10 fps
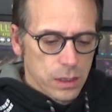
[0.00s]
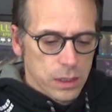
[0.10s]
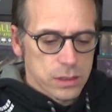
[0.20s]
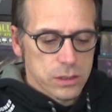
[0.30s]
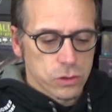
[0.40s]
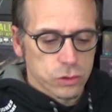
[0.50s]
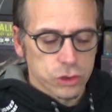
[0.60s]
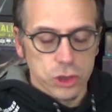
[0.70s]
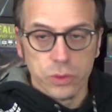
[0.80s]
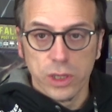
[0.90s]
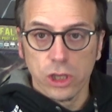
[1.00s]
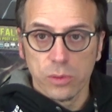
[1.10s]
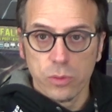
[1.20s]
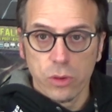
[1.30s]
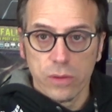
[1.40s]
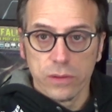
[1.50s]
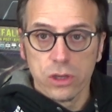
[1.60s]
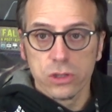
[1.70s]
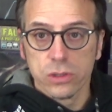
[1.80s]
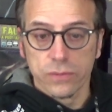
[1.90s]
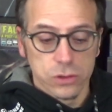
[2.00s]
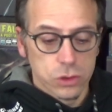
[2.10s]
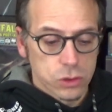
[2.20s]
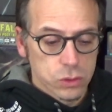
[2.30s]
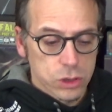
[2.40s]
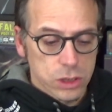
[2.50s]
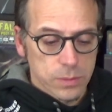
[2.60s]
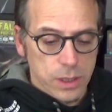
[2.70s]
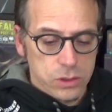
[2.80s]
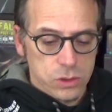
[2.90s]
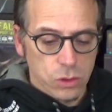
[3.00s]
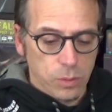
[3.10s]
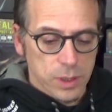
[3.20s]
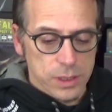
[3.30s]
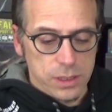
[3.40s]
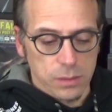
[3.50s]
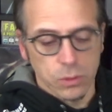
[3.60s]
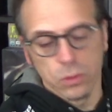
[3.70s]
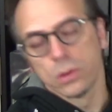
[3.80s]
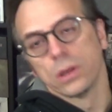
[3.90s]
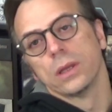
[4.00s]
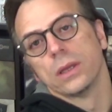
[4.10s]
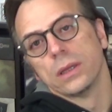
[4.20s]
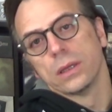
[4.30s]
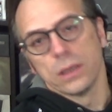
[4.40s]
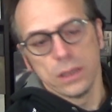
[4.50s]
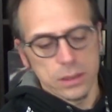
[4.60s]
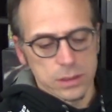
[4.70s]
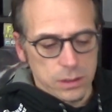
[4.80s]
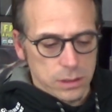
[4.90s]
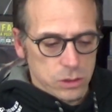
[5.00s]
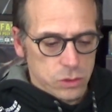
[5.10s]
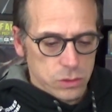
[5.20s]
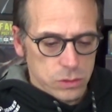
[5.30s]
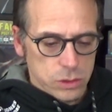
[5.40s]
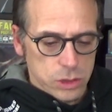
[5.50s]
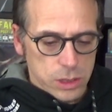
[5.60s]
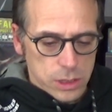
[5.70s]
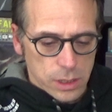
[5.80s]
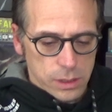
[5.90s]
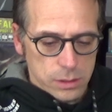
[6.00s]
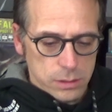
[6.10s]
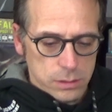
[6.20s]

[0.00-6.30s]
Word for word: Et sinon, j'ai joué énormément à Ghost of Tsushima sur PS4 Pro et c'est un jeu génial,